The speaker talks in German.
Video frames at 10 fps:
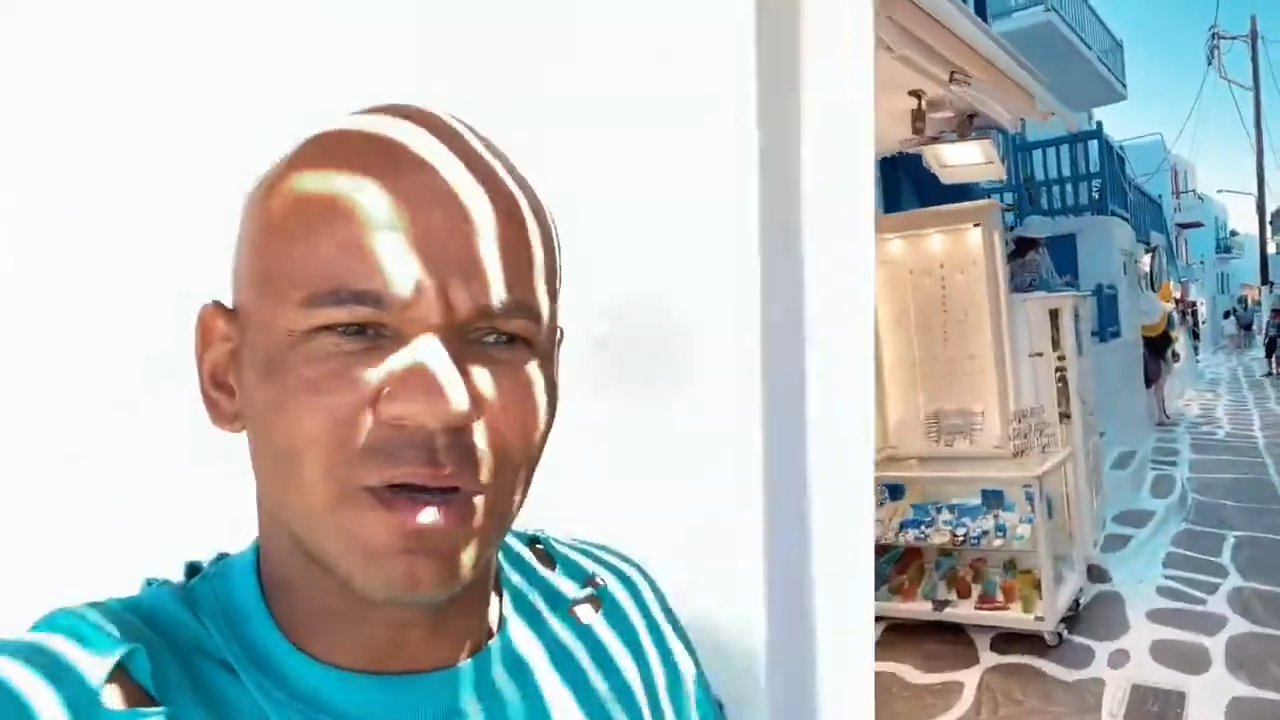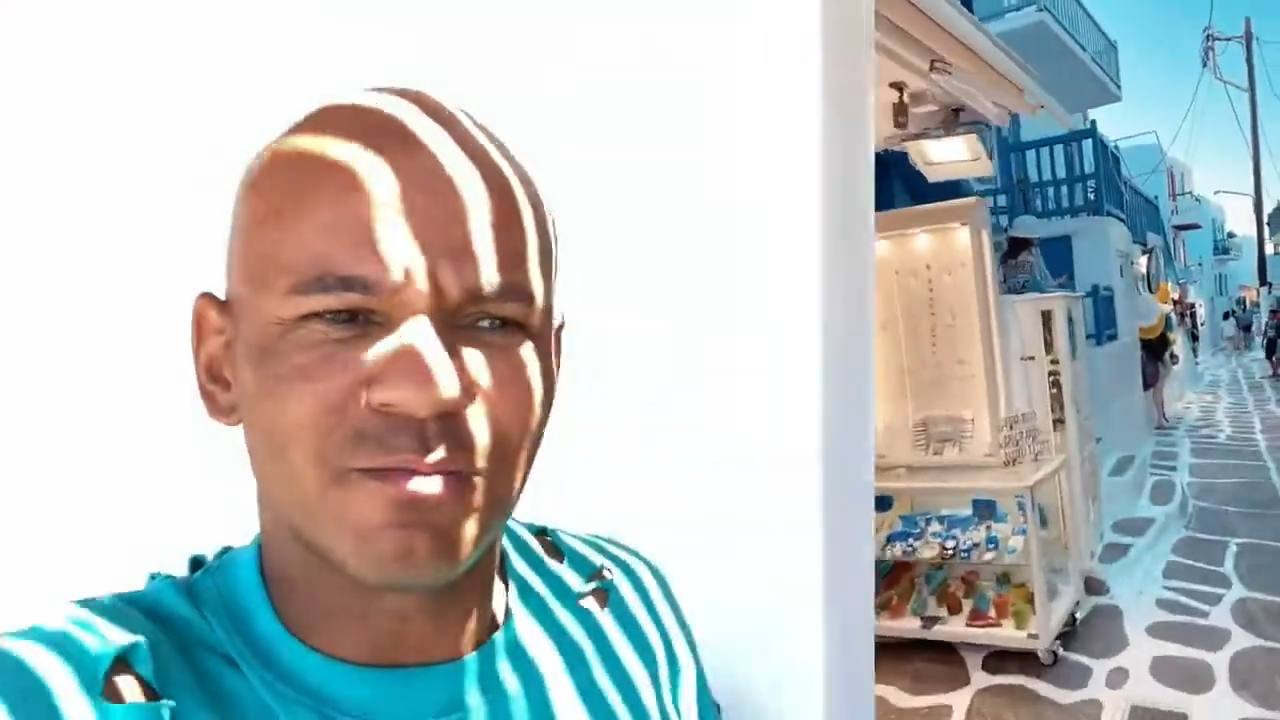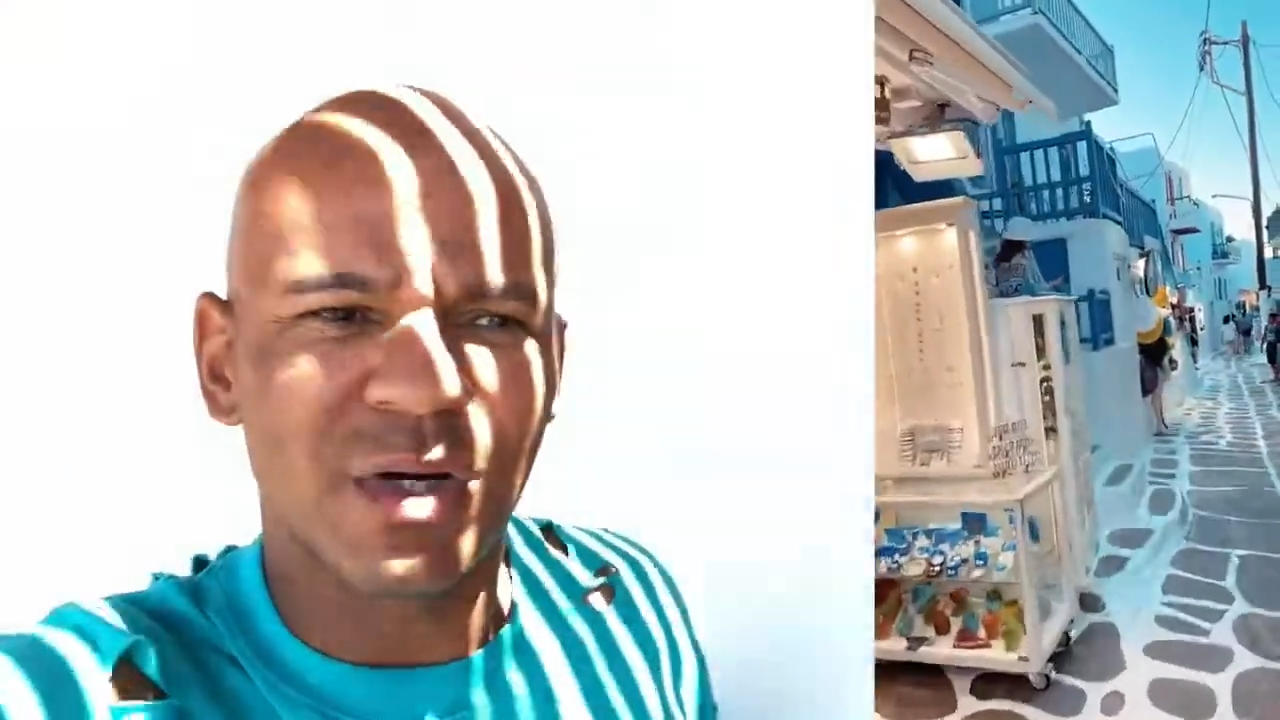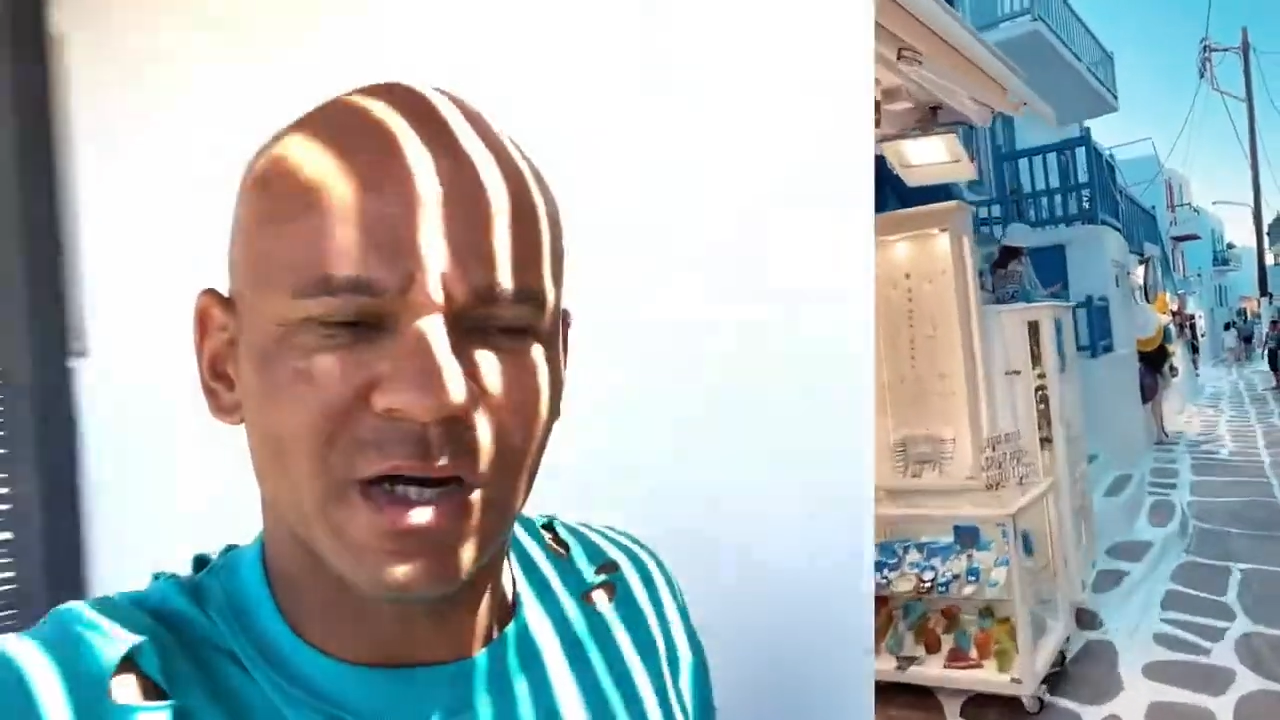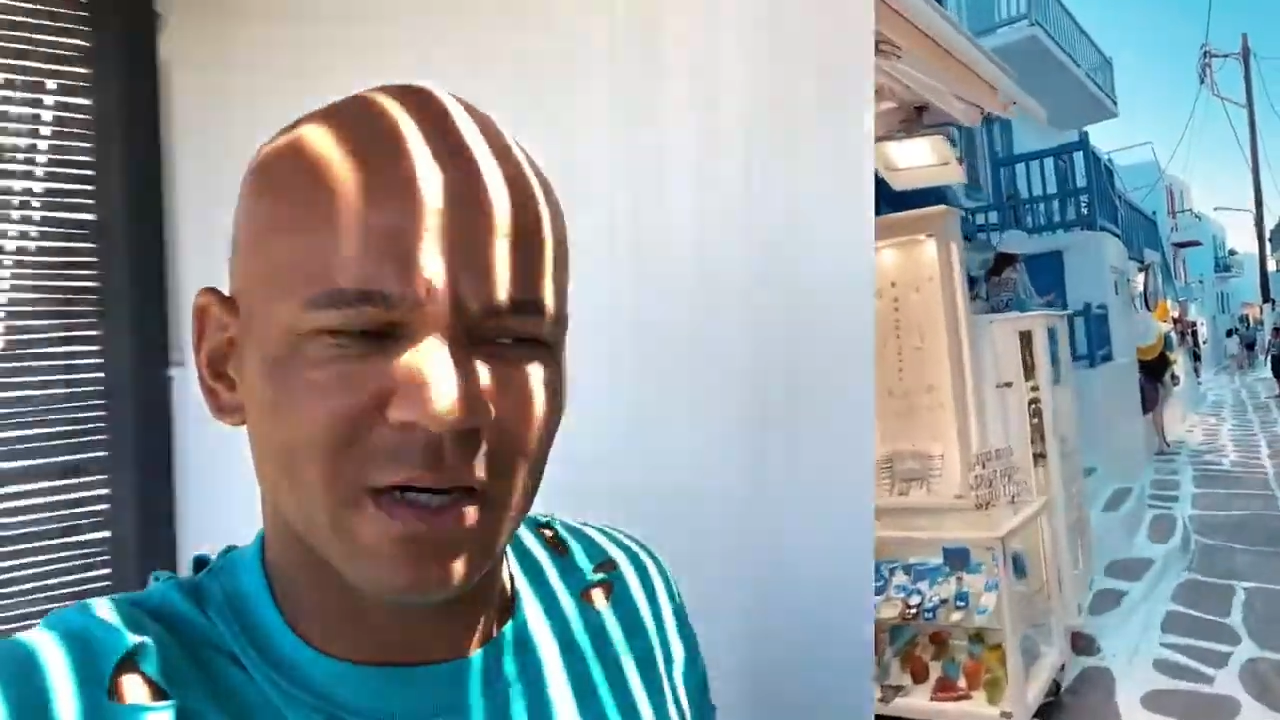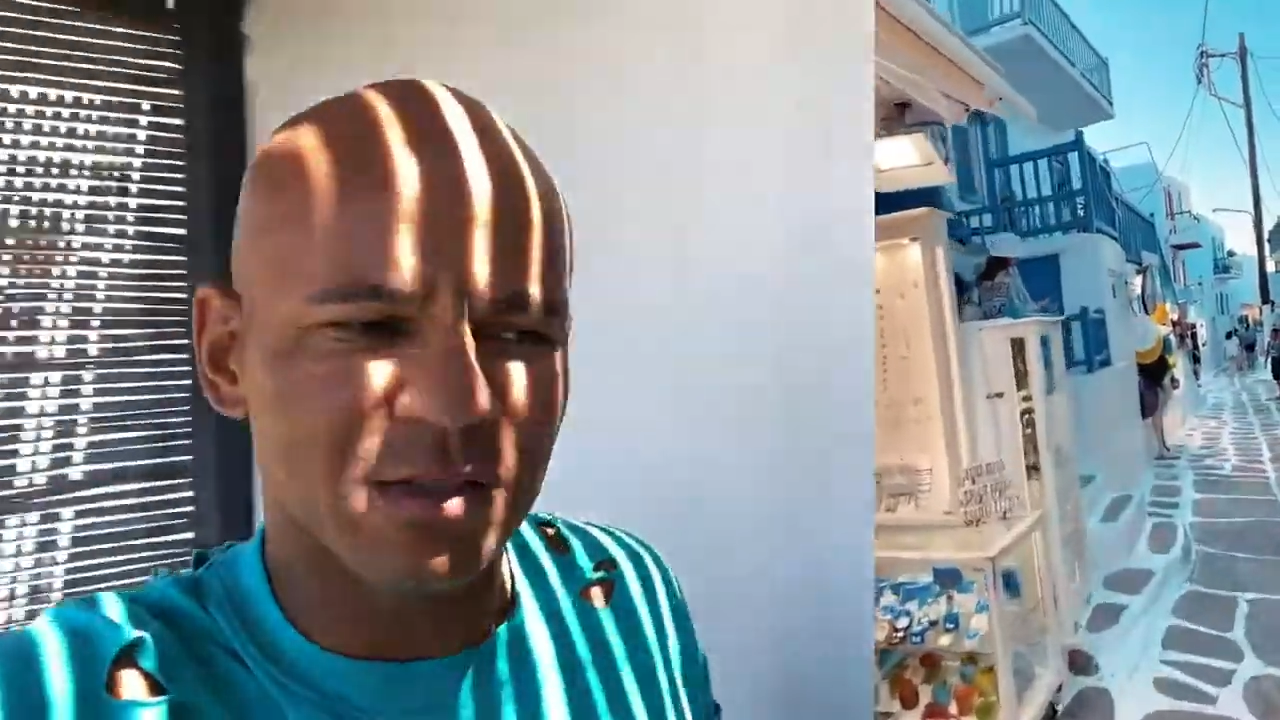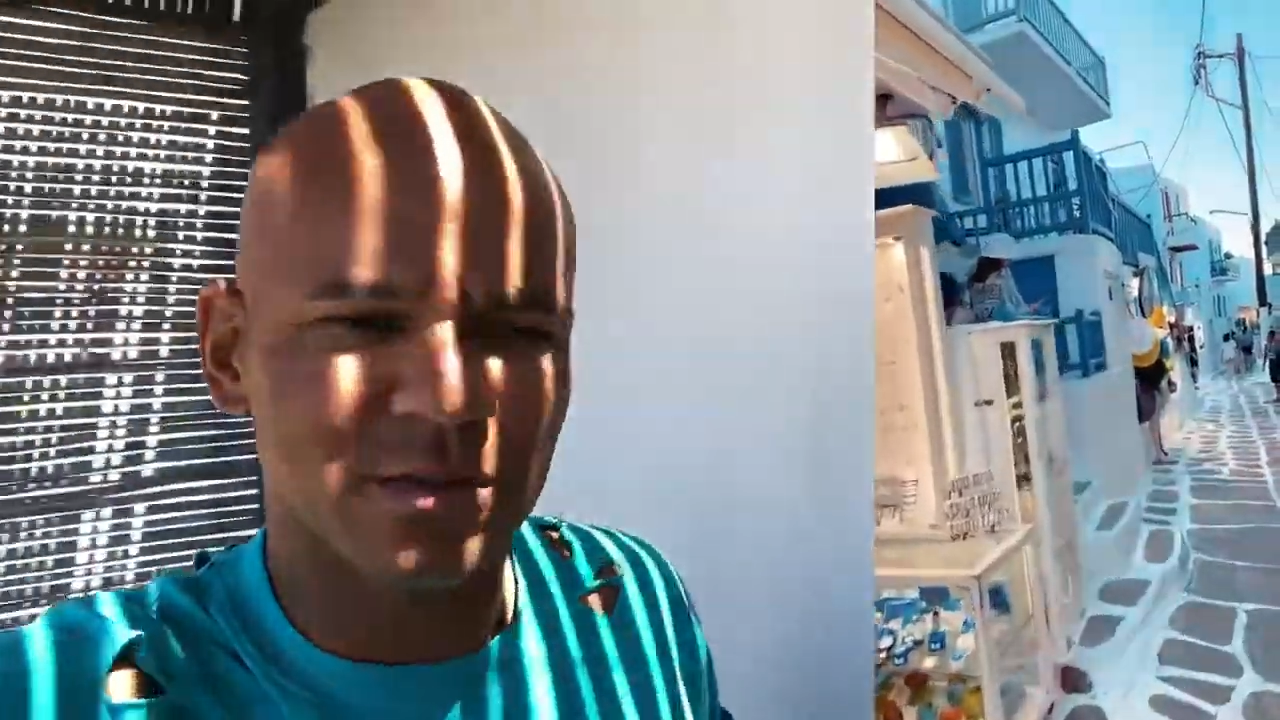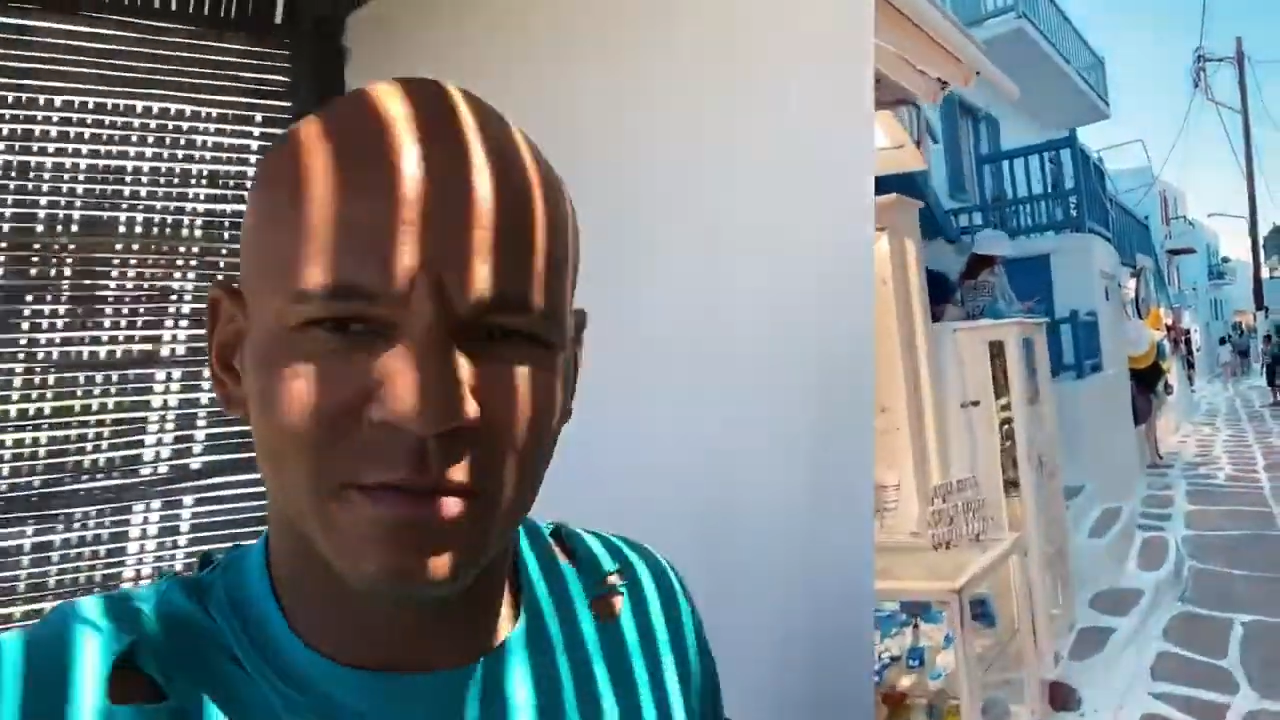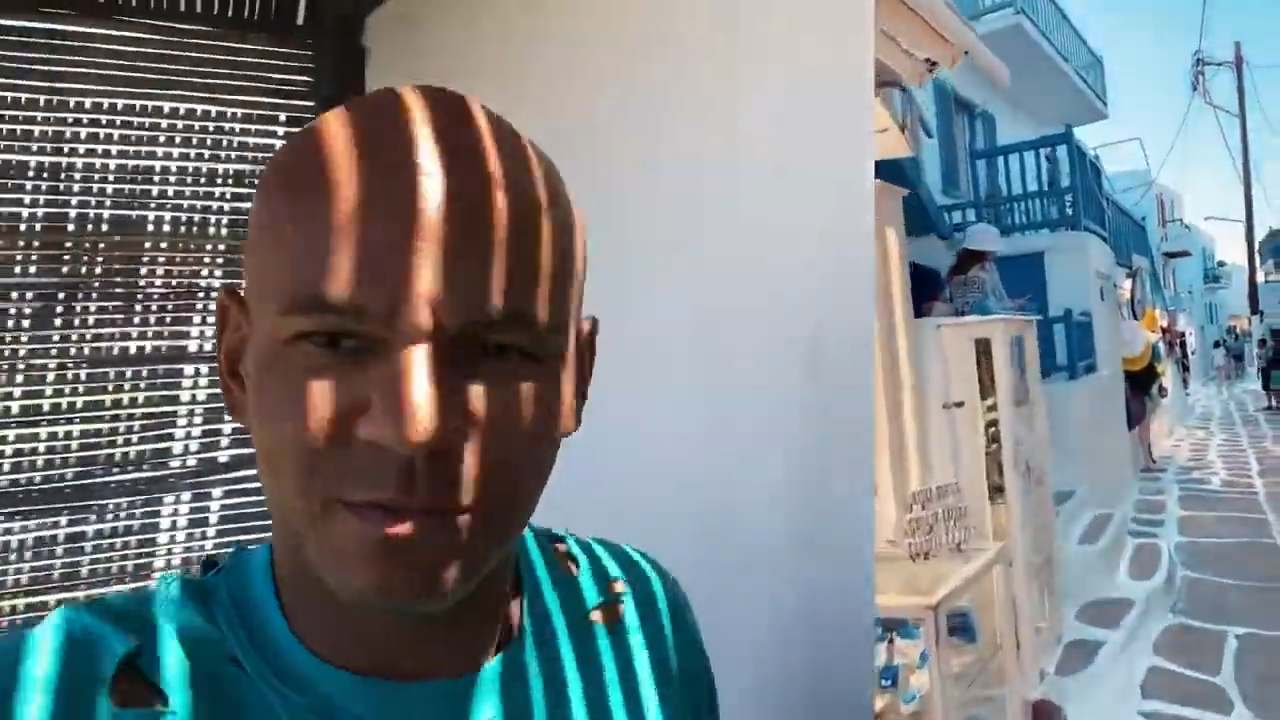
ein paar